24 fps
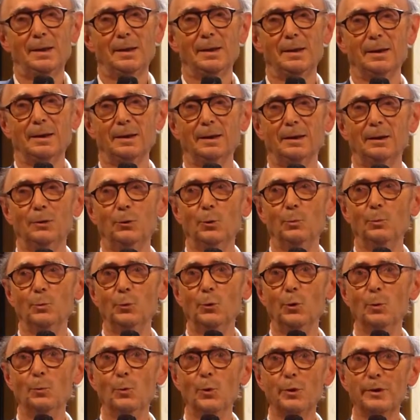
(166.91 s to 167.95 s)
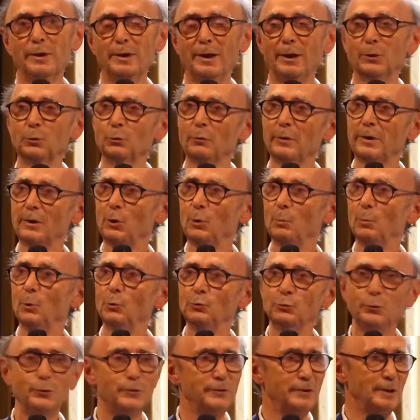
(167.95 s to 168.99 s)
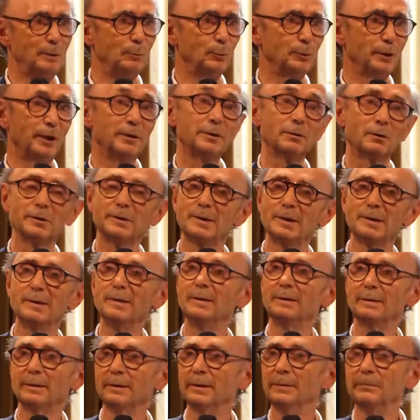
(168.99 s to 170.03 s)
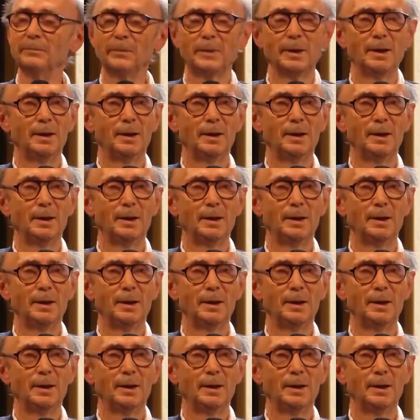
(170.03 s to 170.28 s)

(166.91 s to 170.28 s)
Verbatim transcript: Et, le, mot qu'il a trouvé qui est le mot juste, c'est le mot d'intranquillité.